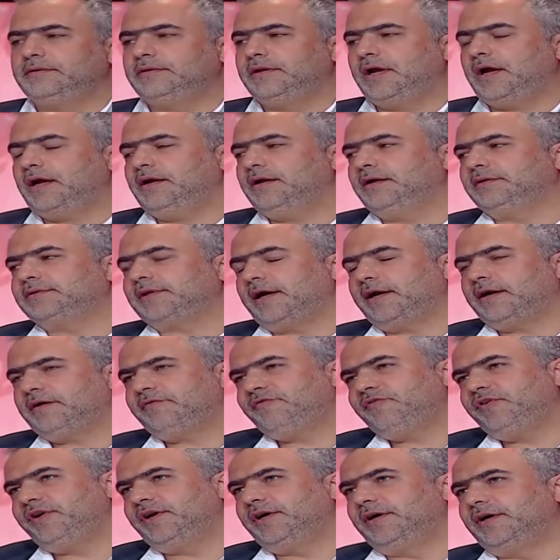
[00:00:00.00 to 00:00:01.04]
نحن
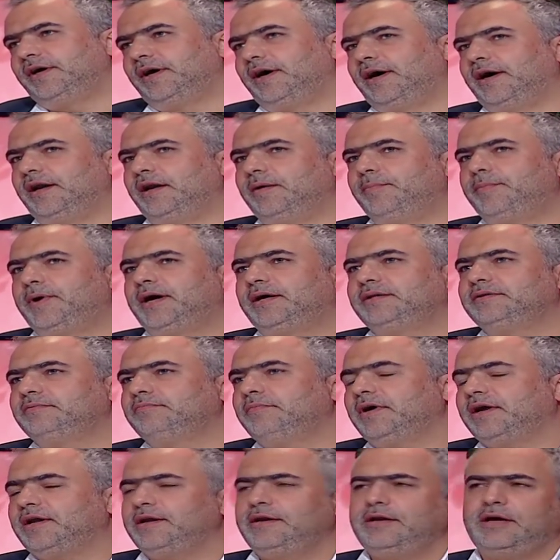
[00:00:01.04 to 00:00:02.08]
تعرفنا على بعض
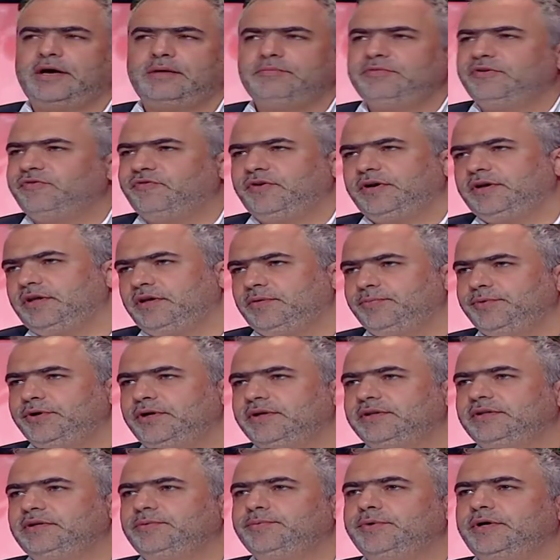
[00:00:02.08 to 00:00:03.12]
ما كنا عم نفكر
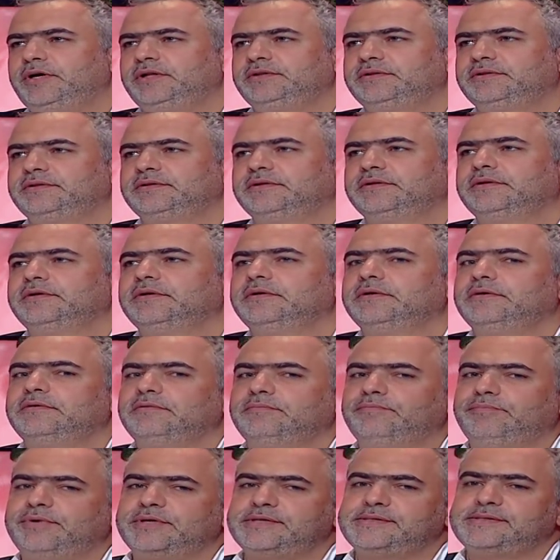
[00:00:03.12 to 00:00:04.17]
بارتباط نعم
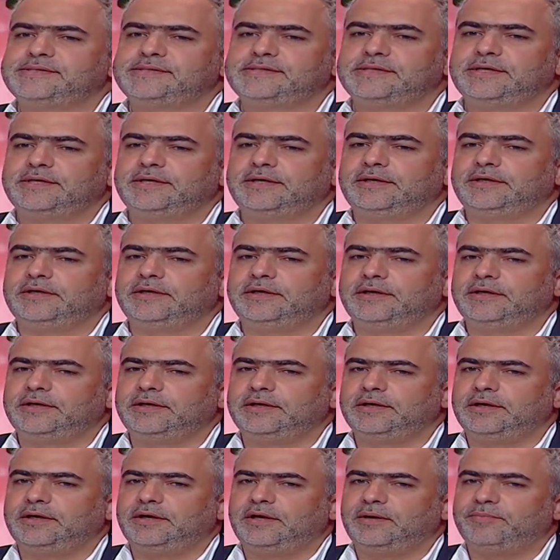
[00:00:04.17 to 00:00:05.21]
بس آه،
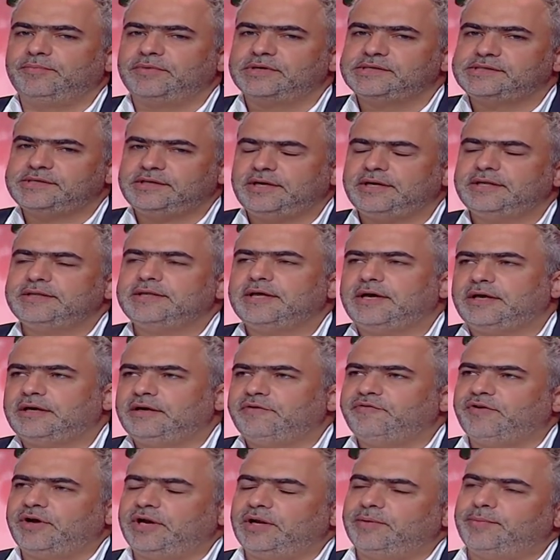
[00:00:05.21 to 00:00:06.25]
لما صرنا
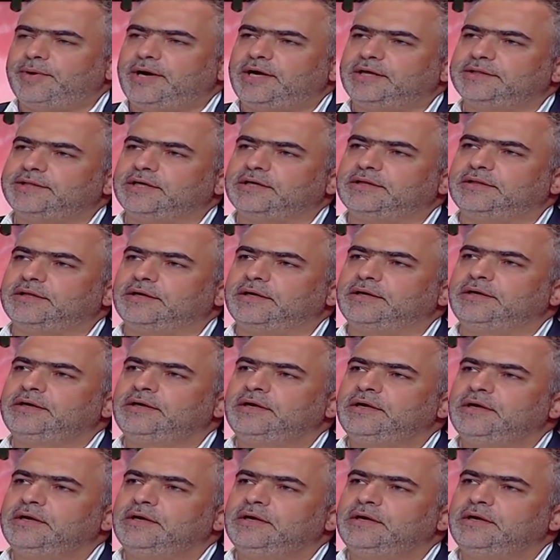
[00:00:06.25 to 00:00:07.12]
نتعرف على بعض اكثر